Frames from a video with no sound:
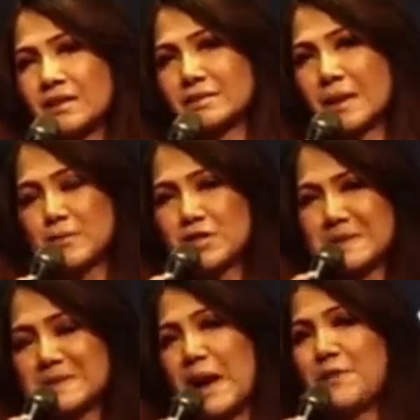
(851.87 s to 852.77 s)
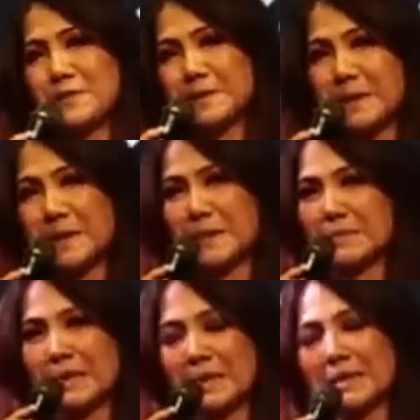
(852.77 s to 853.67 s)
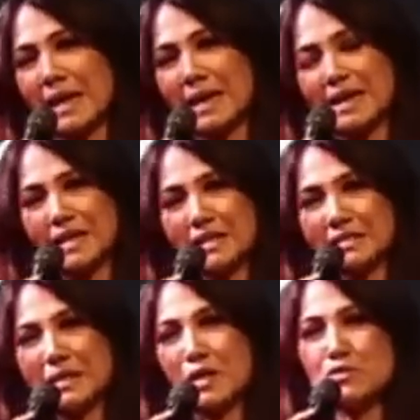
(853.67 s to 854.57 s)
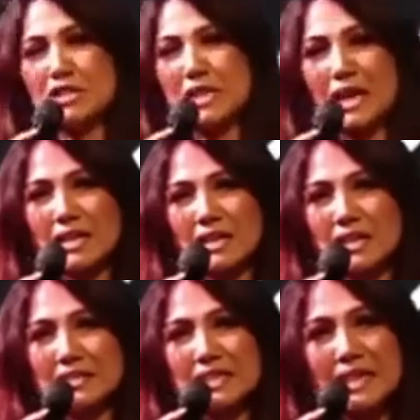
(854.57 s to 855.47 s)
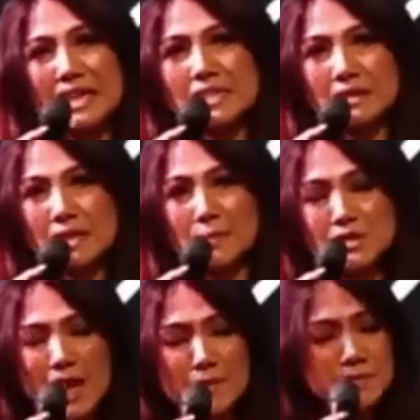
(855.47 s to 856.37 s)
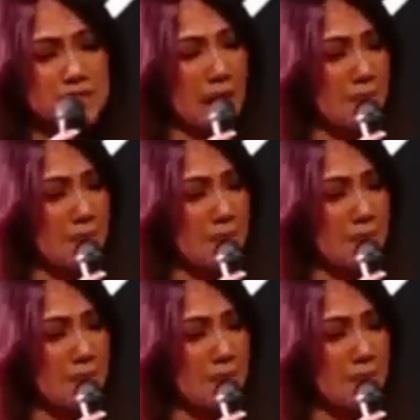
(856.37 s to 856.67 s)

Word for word: Saya punya staff saudara yang bekerja. Dan kemudian dia setiap jam-jam